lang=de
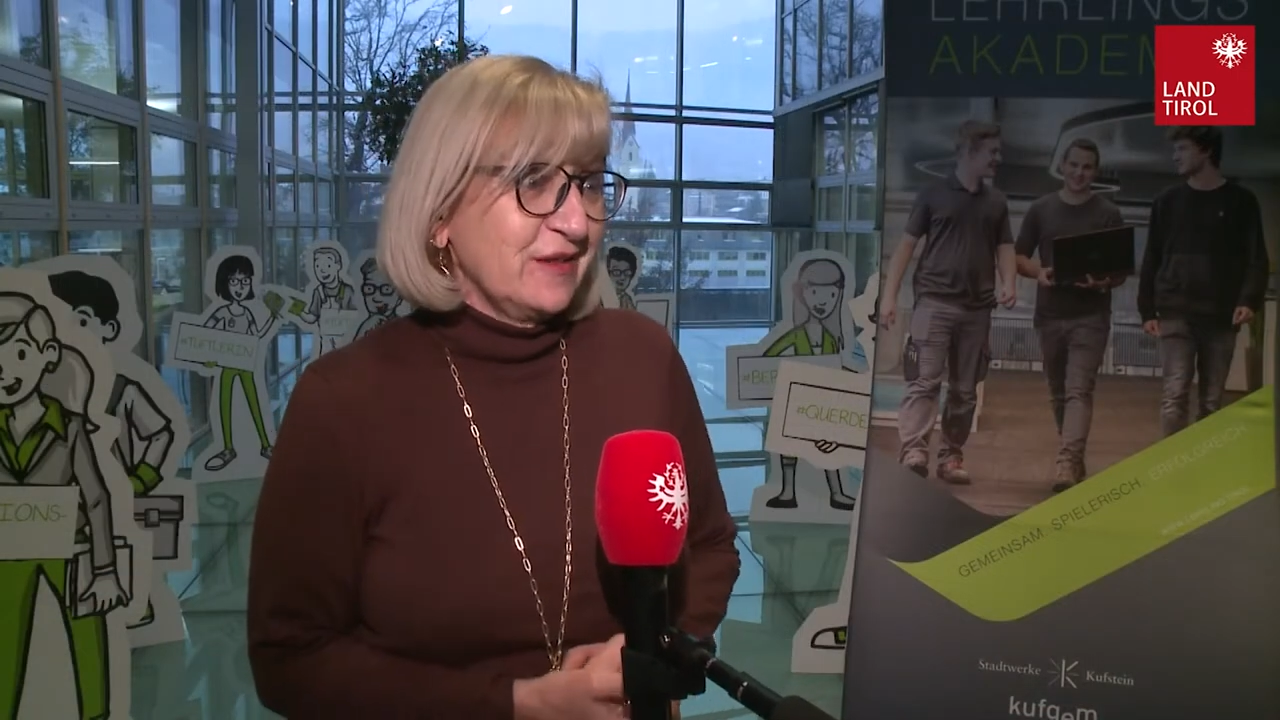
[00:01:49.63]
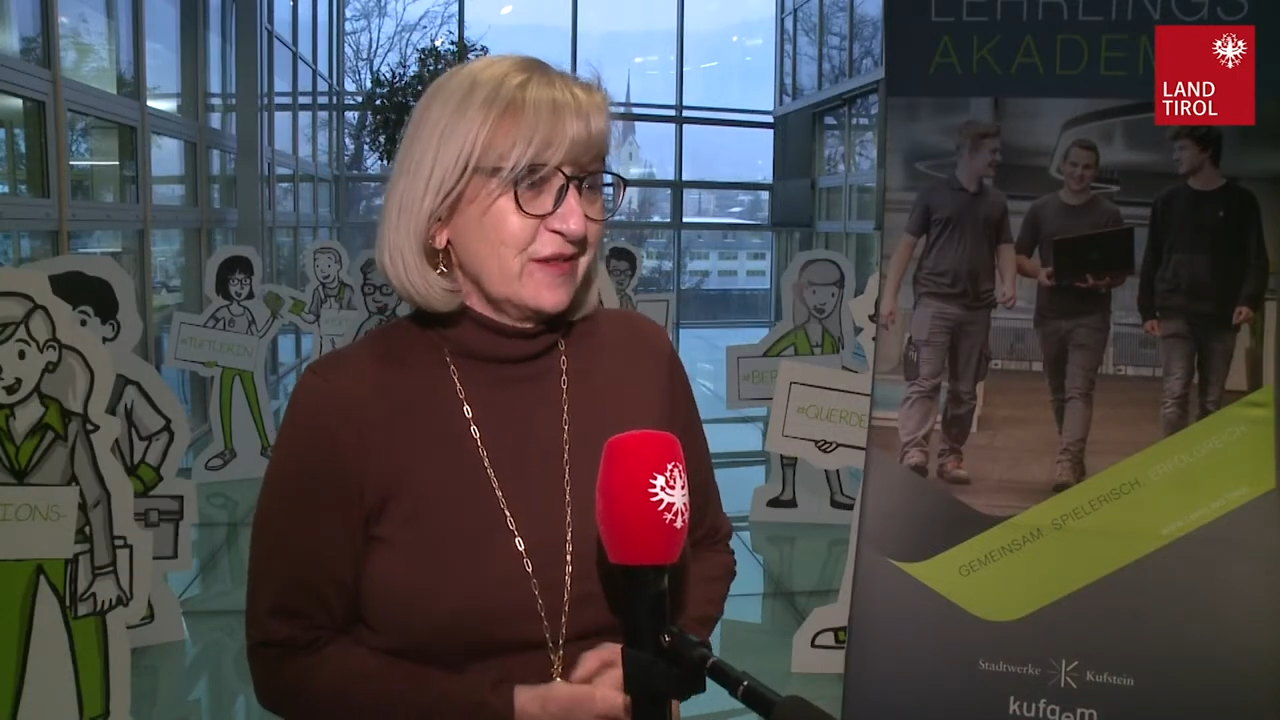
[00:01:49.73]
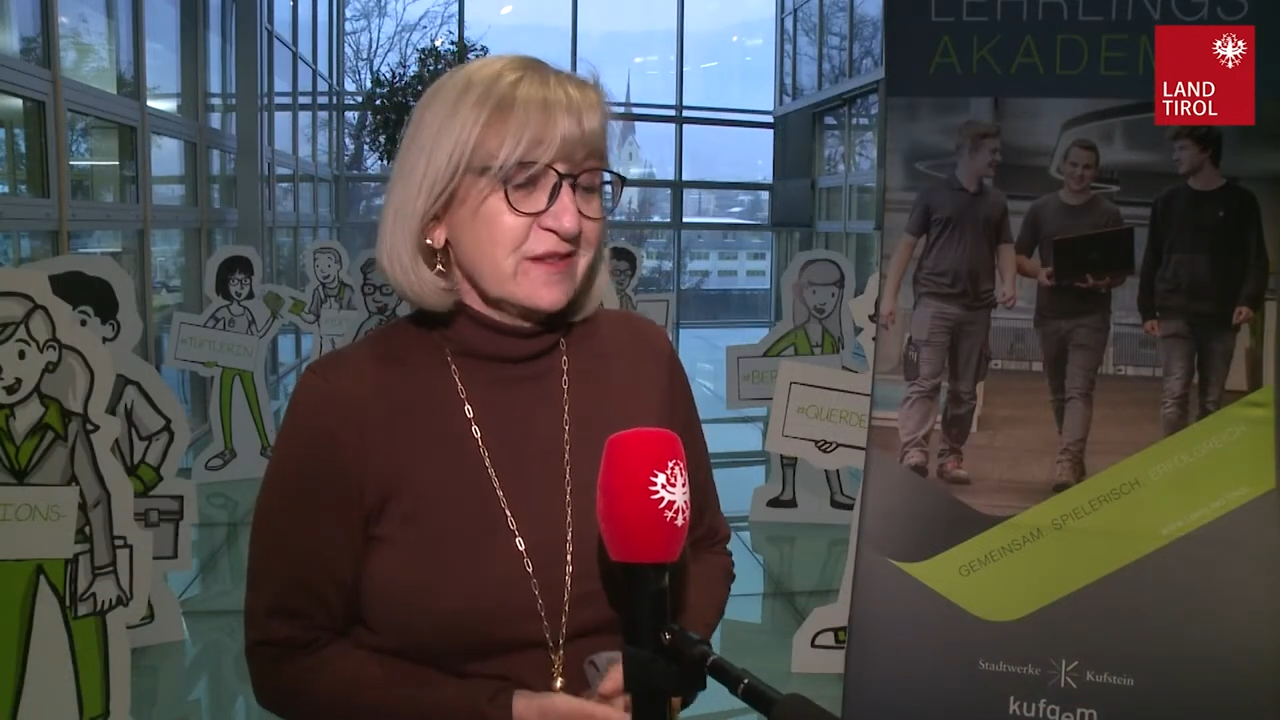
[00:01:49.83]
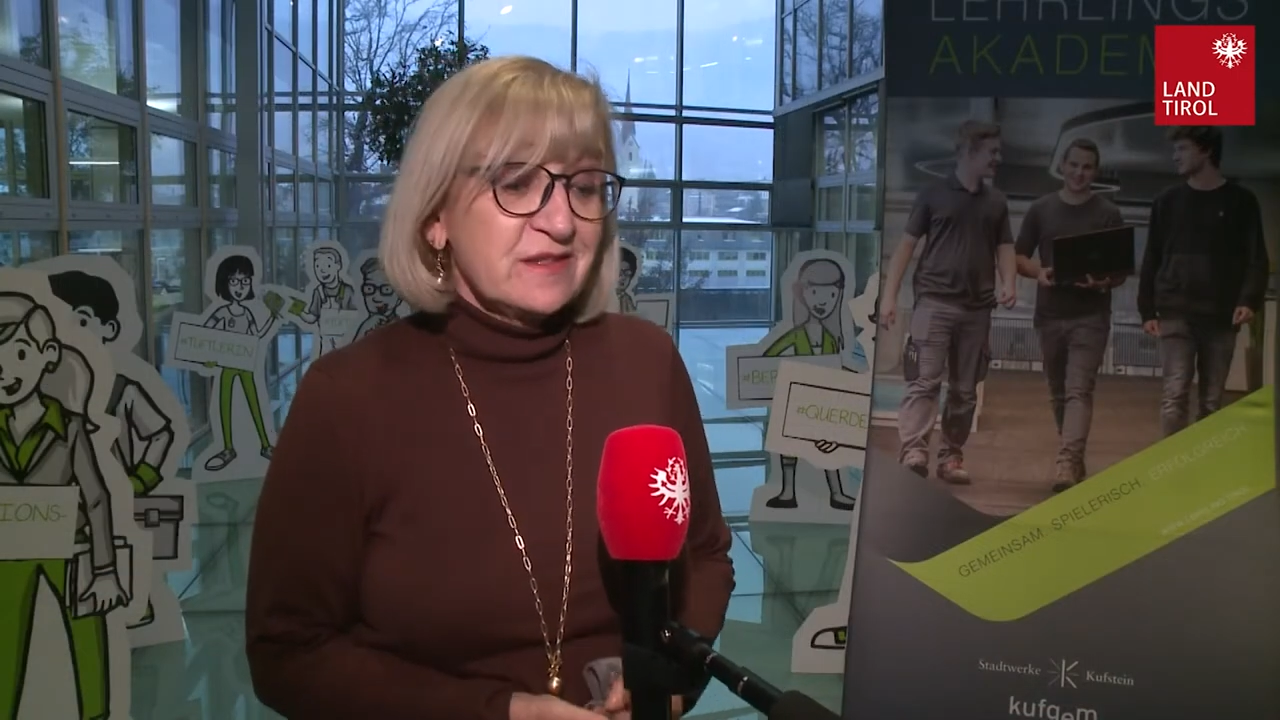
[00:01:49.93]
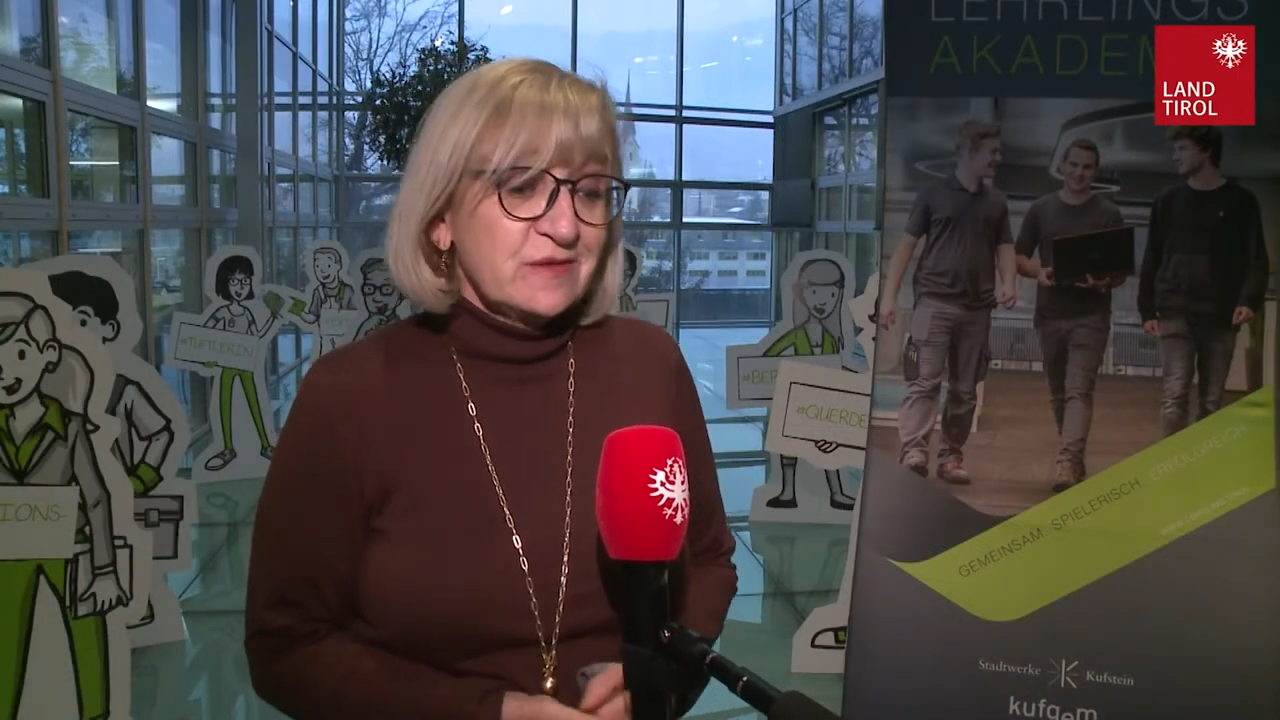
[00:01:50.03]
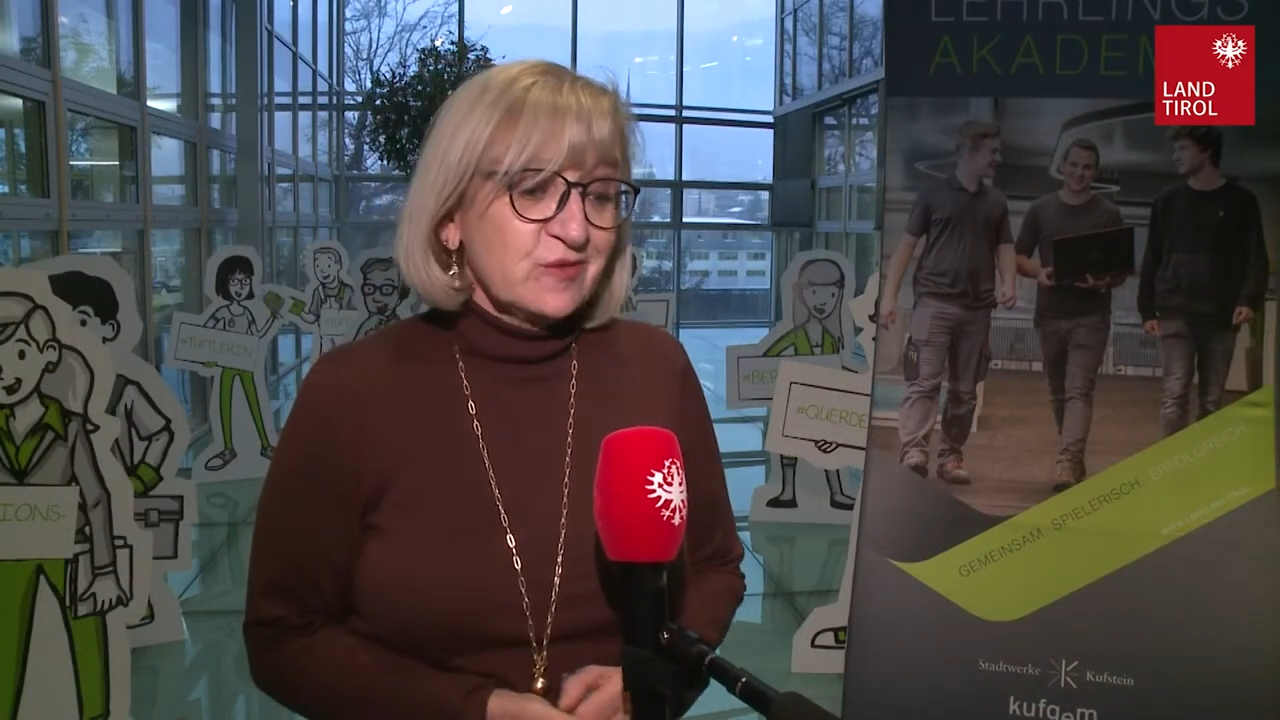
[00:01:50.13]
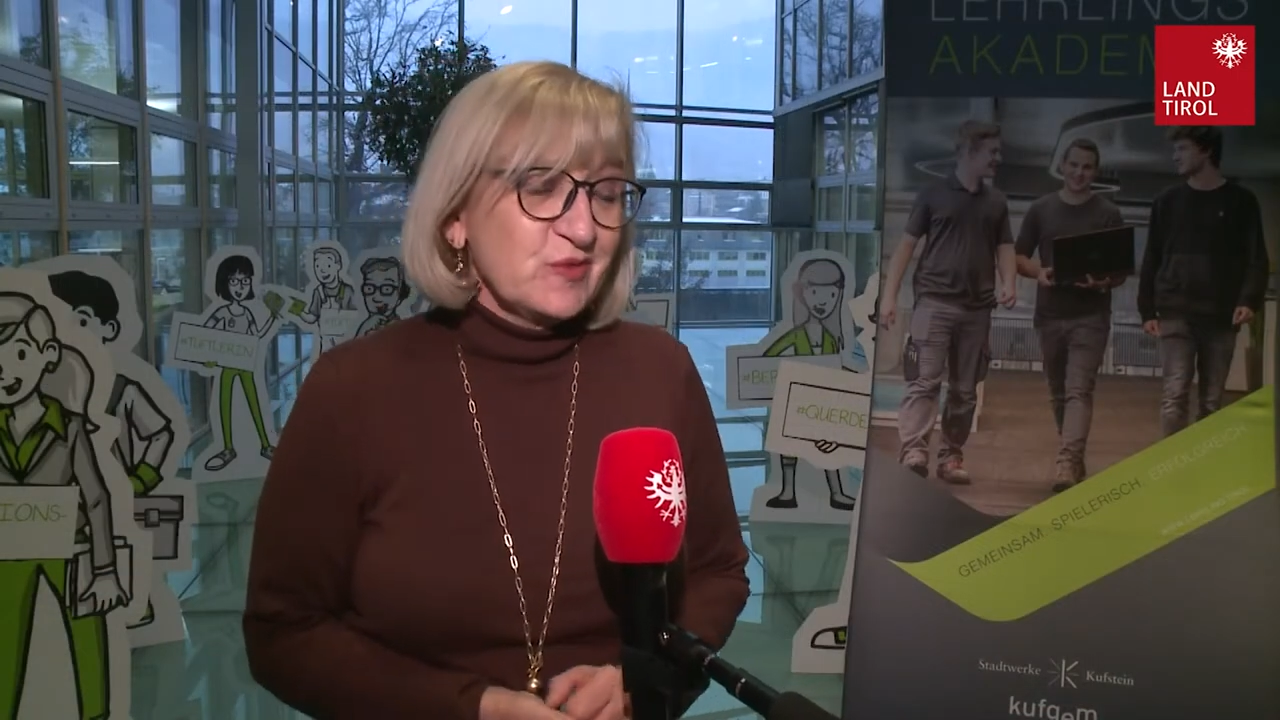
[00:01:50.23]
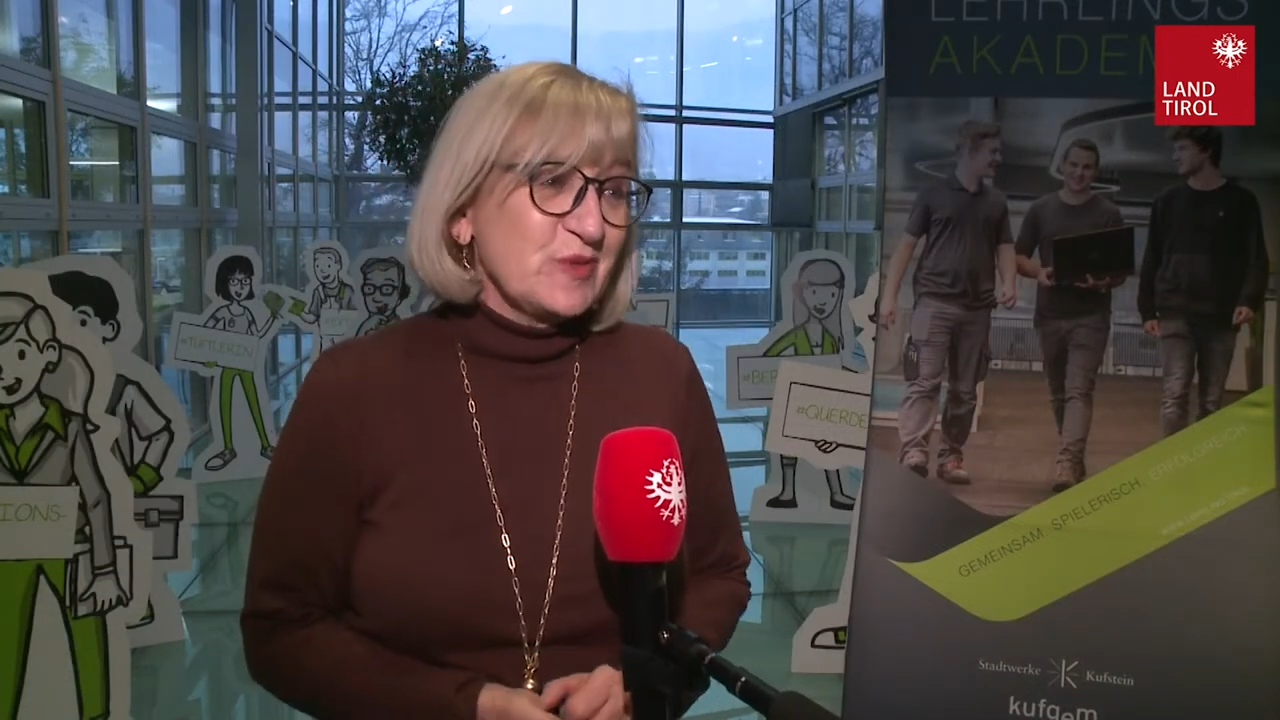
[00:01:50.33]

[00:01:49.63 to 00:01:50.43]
Das ist uns